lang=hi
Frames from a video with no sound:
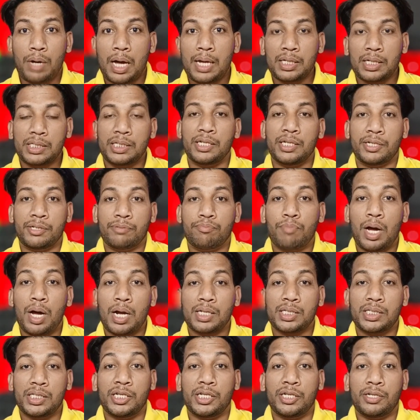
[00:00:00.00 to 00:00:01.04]
मार्कशीट
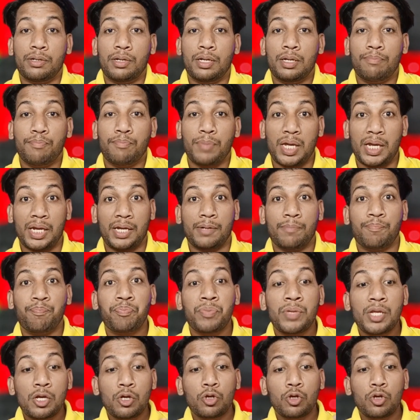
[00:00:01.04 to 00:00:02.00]
मार्कशीट मेन